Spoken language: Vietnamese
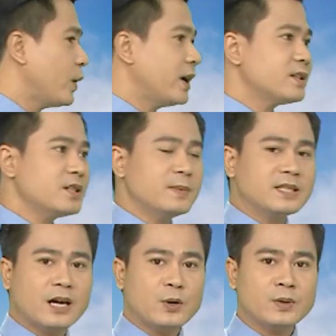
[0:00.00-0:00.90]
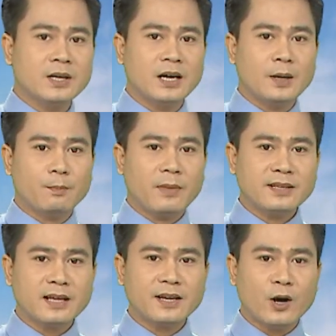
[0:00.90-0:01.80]
huyện Dương Minh Châu, mây
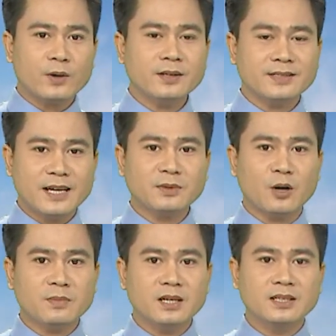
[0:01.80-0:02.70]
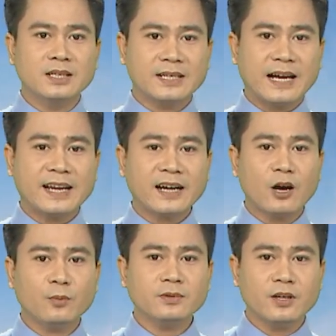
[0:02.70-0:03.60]
thay đổi, đêm không mưa, ngày nắng
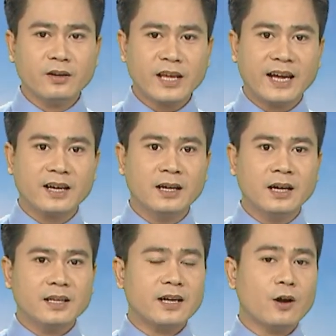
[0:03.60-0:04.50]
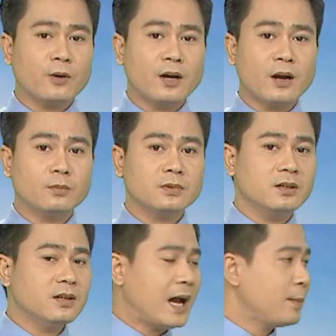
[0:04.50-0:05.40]
nóng, gió nhẹ, nhiệt độ dao động
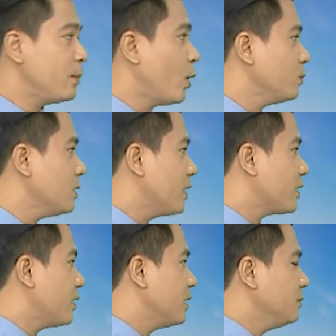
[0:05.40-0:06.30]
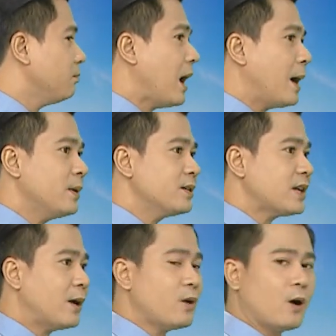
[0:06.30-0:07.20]
từ hai mươi bốn cho đến ba mươi
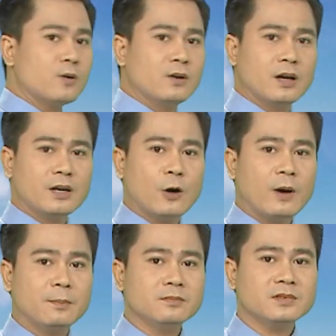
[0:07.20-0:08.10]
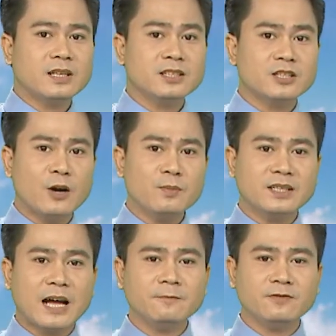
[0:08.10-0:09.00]
sáu độ, độ ẩm sáu mươi
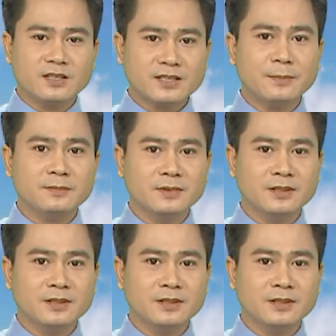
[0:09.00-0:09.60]
tám phần trăm.